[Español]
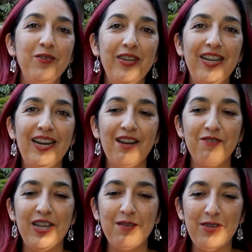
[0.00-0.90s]
ver la
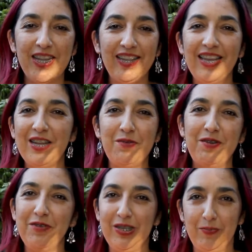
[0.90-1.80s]
obra de mi tata de
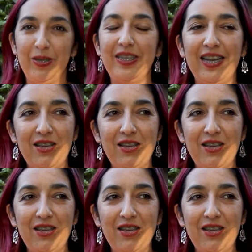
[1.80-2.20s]
nuevo expuesta.